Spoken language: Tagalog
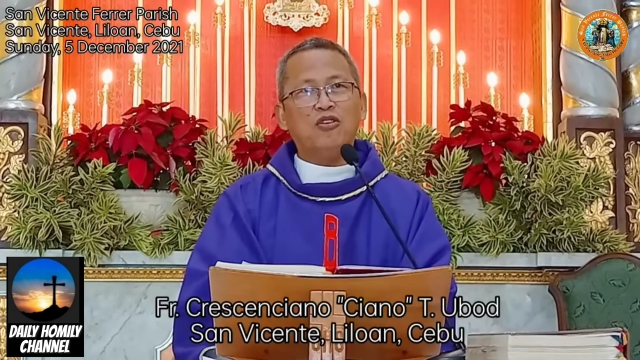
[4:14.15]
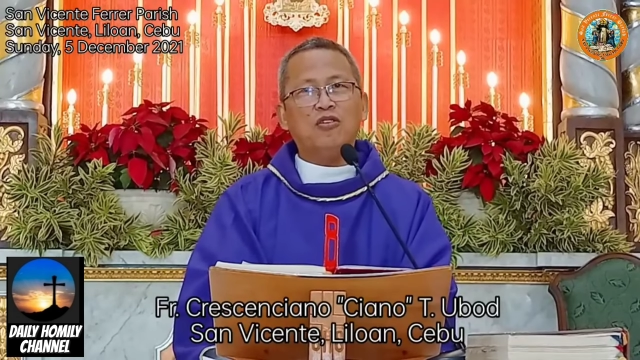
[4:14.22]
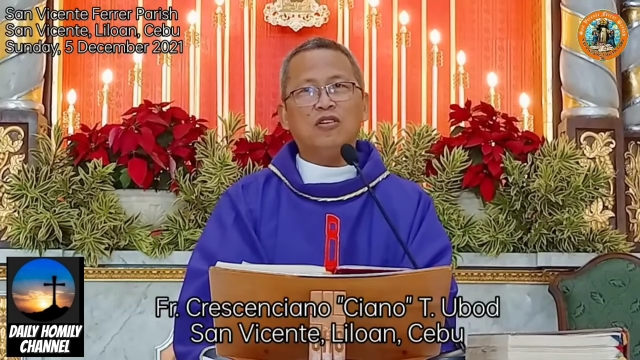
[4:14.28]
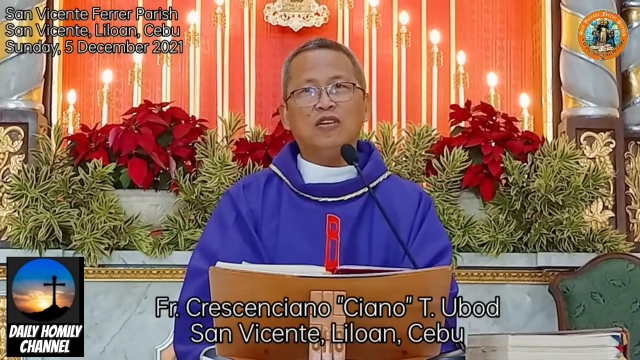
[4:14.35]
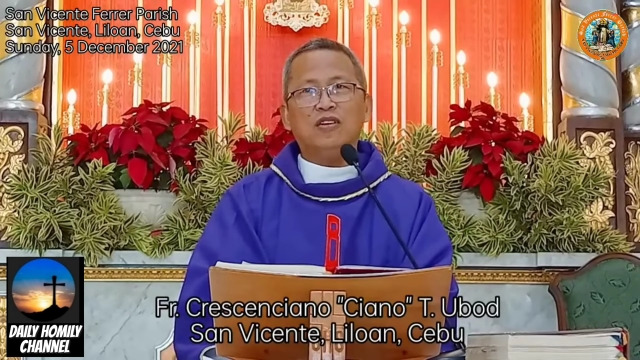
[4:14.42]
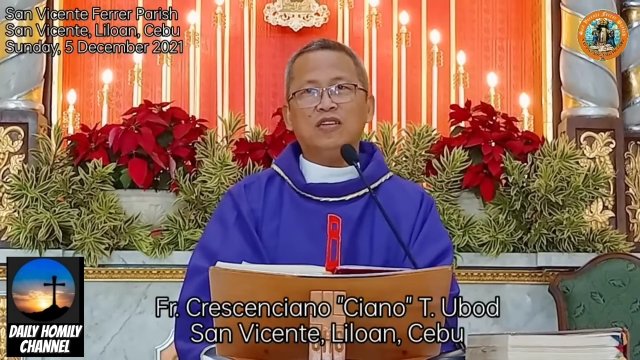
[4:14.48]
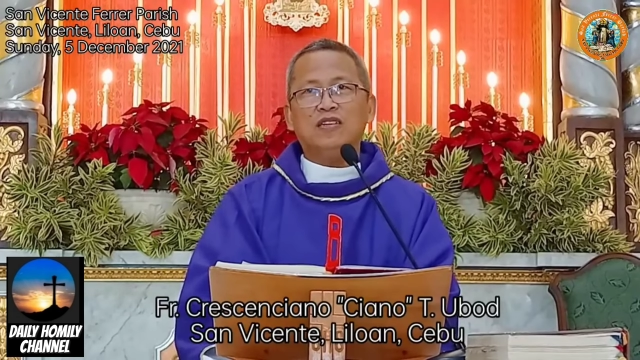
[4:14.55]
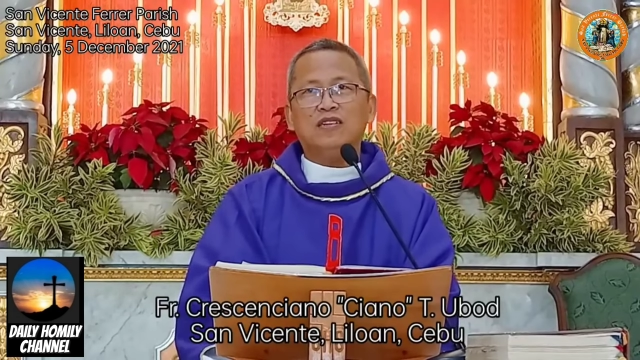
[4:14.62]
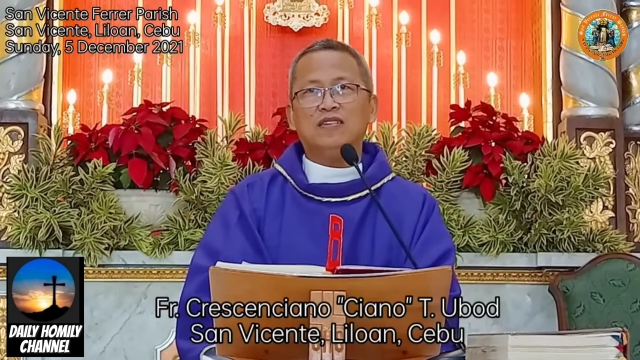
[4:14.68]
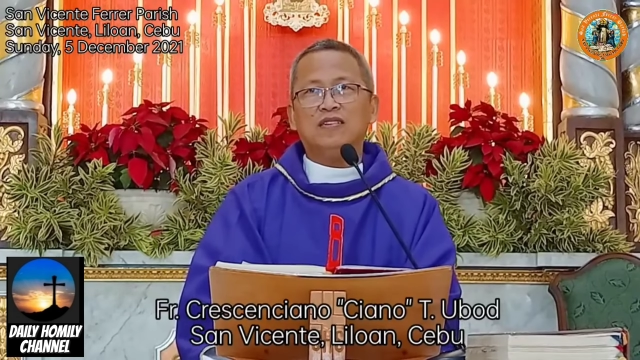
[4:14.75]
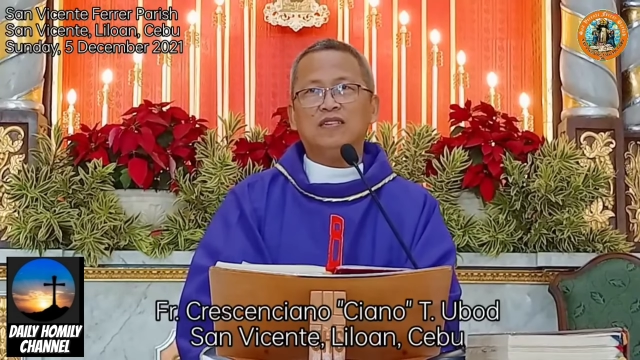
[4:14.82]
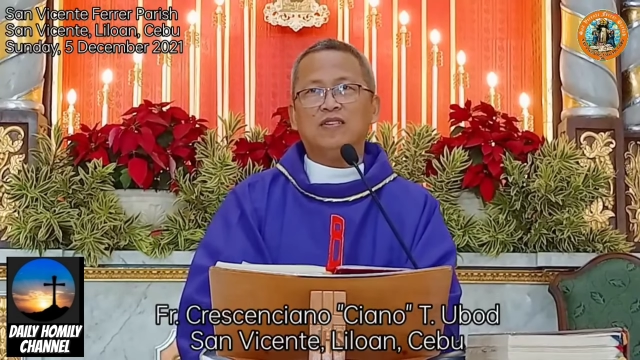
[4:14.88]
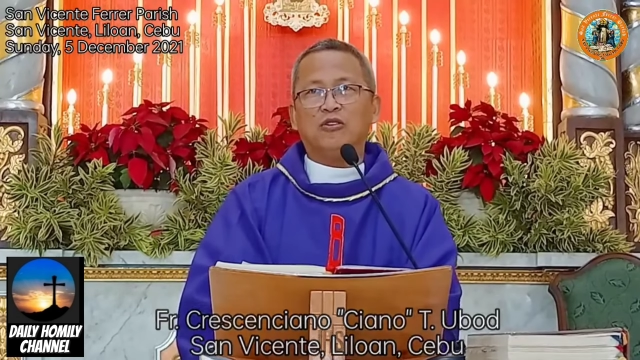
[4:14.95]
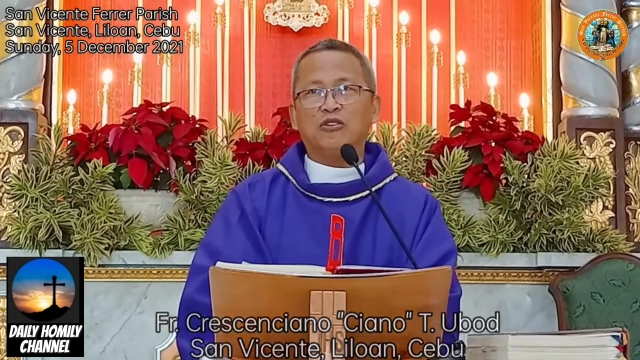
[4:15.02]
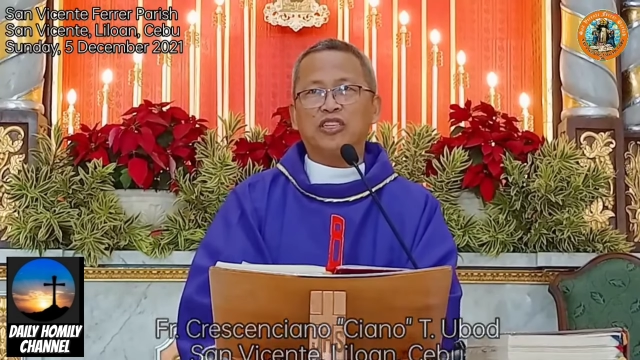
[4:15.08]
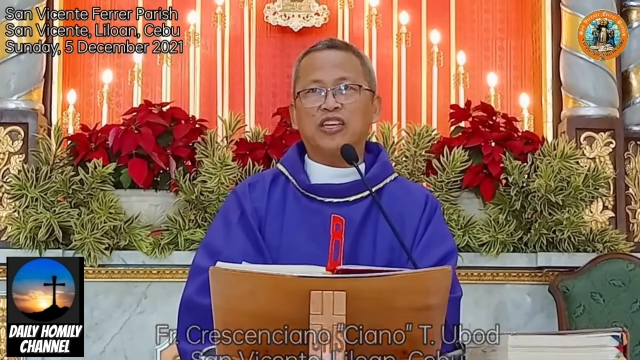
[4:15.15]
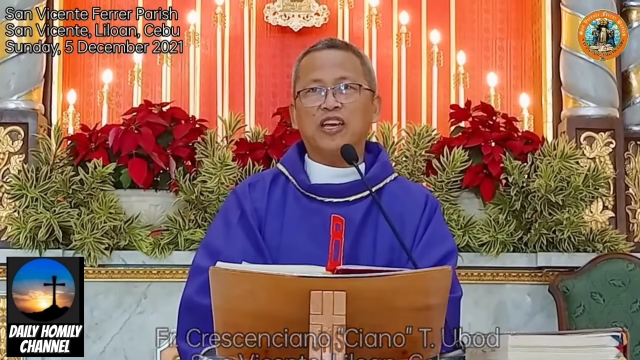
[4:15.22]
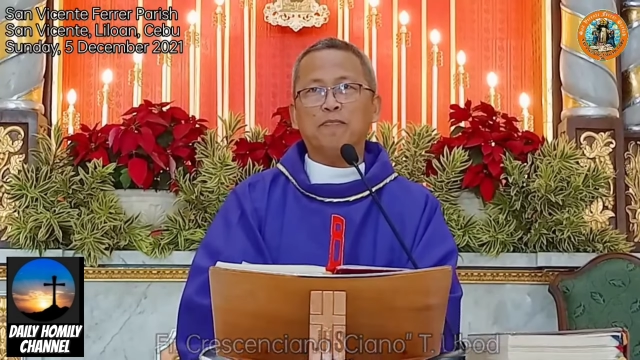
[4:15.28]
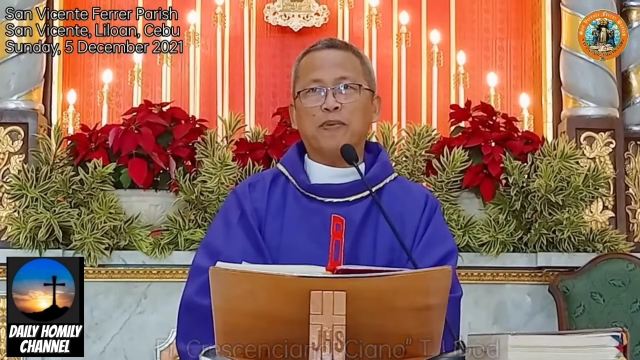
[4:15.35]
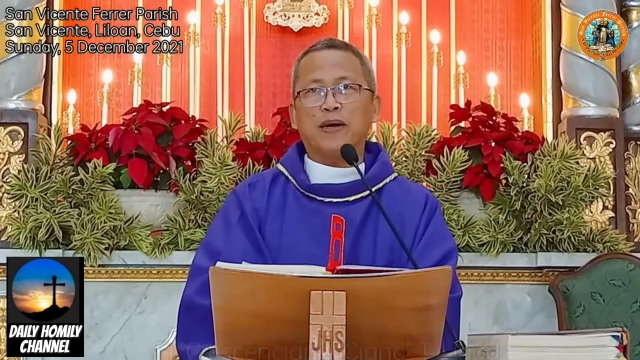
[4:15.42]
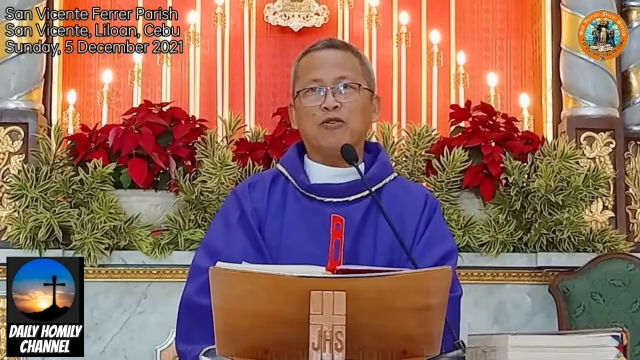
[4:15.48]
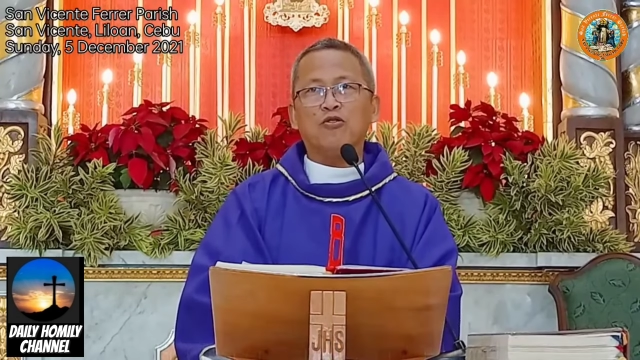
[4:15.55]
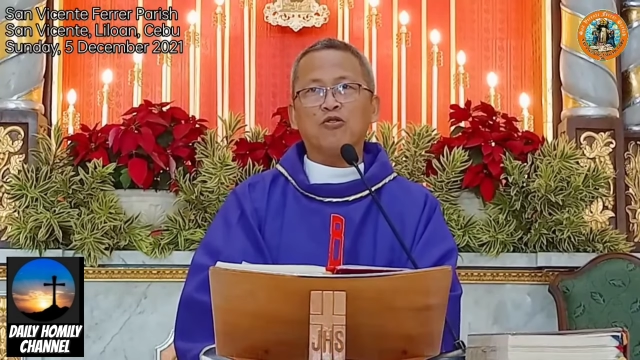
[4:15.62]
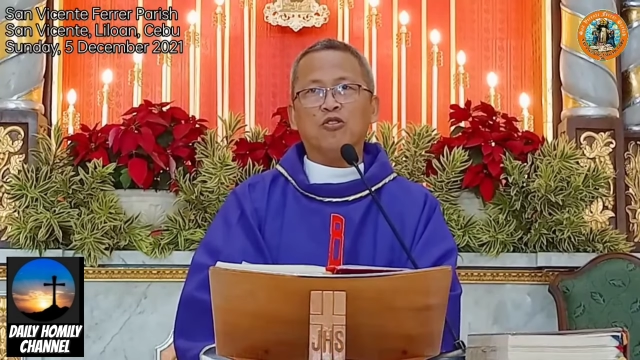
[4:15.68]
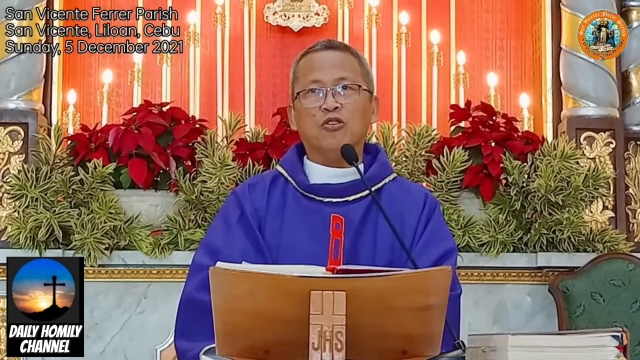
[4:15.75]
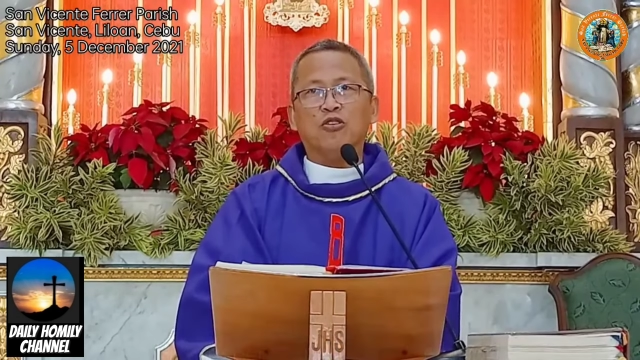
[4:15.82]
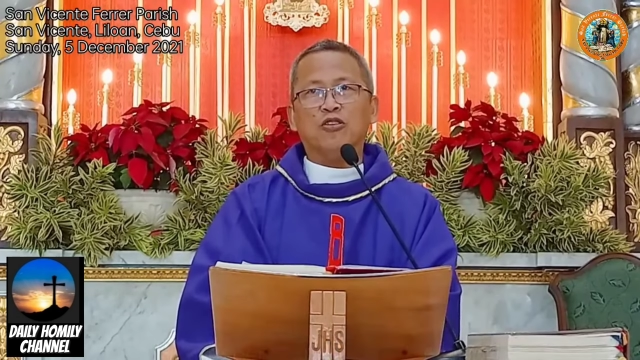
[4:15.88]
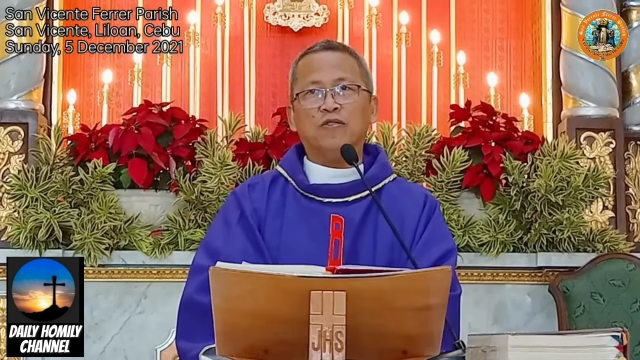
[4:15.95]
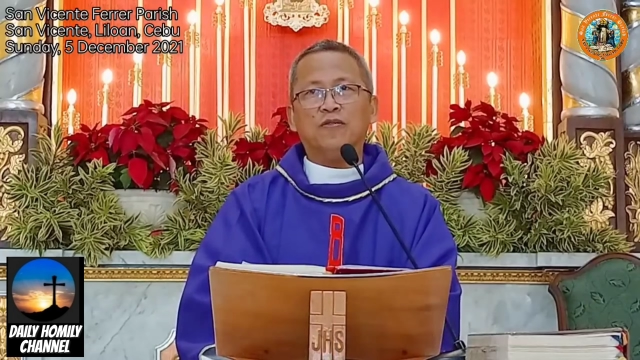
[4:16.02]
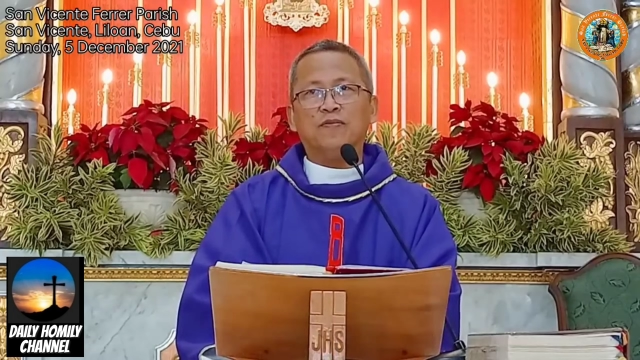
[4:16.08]
mo o siging
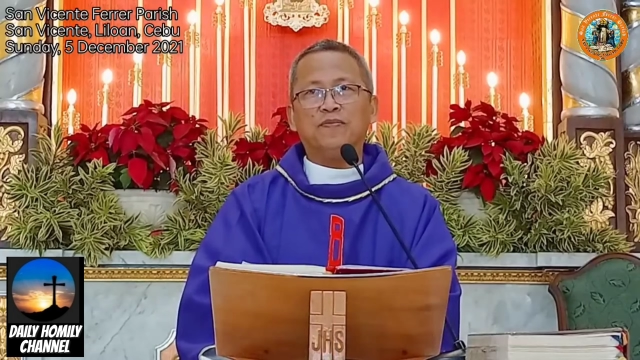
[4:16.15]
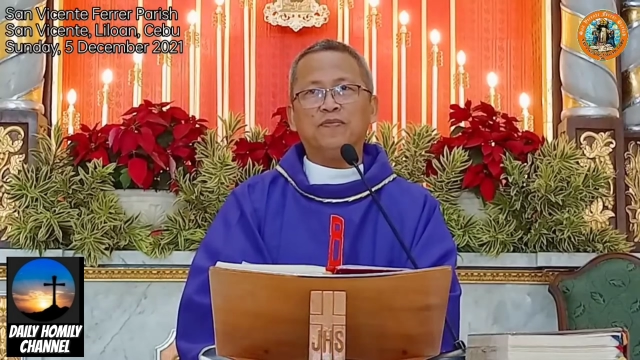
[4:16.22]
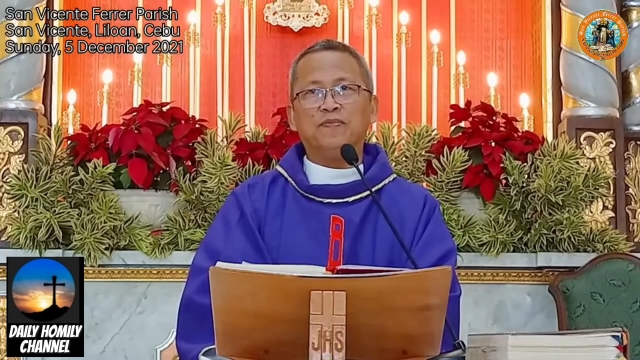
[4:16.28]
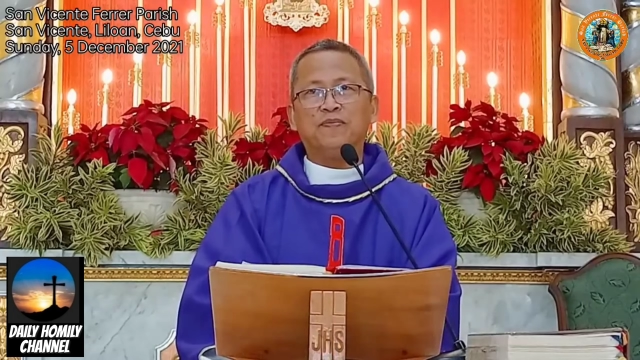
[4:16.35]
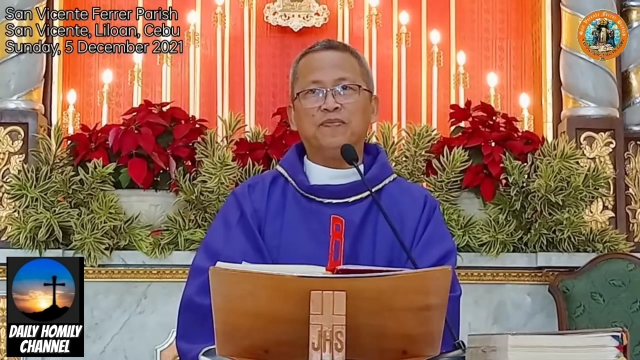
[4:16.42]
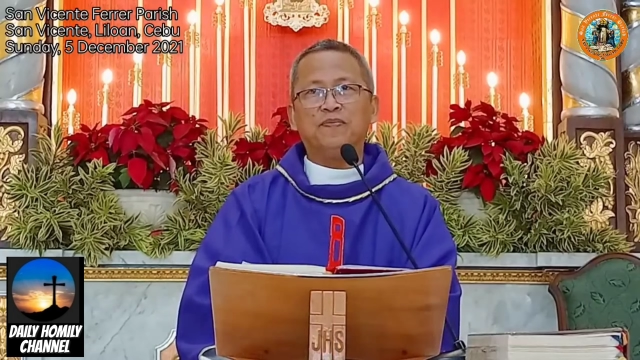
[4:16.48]
panogo